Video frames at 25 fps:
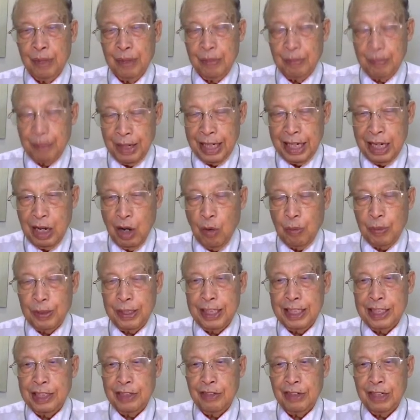ไปเข้าไปใน
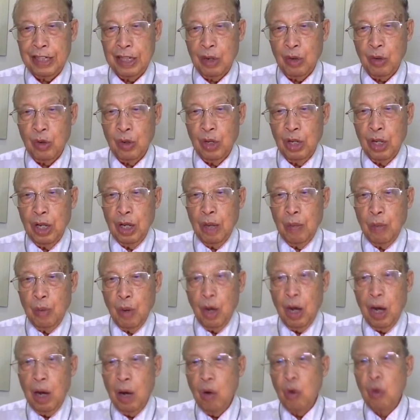ชีวิตเฮาพวก
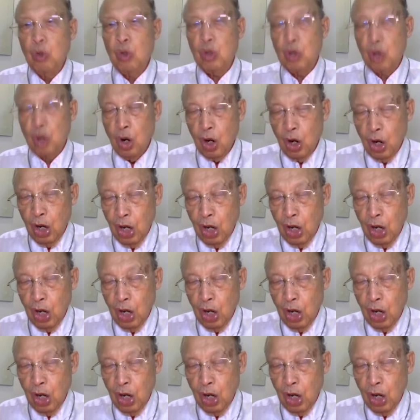เฮาก็